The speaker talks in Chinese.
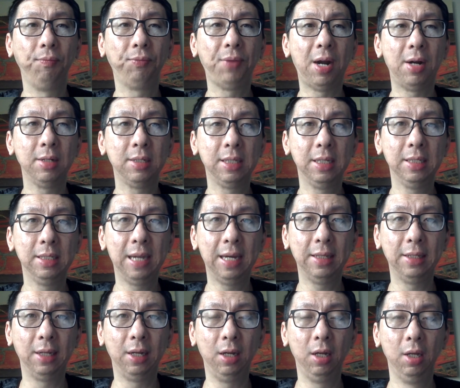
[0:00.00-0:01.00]
但是现在
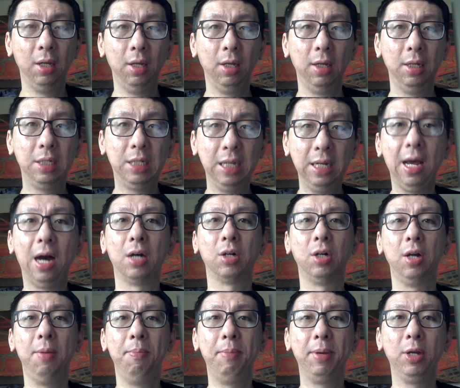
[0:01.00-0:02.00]
呢，这两个
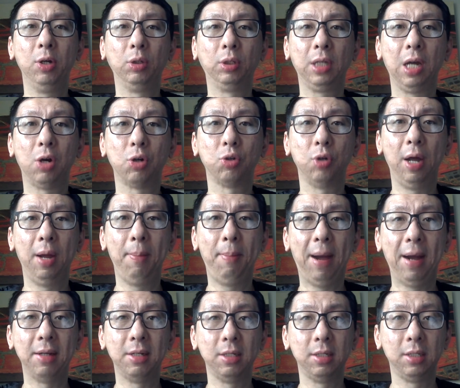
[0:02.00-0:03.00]
人没有跳出来
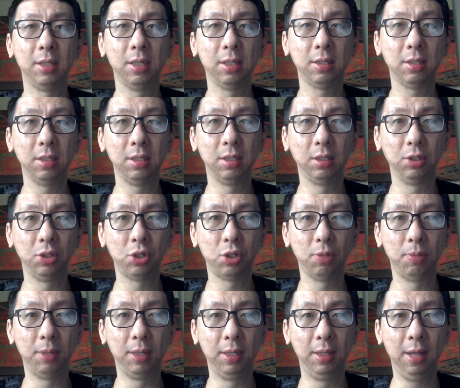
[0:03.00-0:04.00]
把这些色情的视
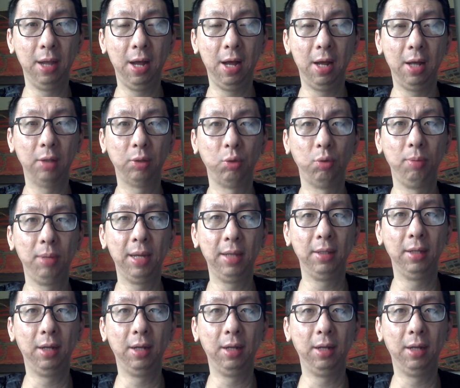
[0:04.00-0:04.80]
频呢、图片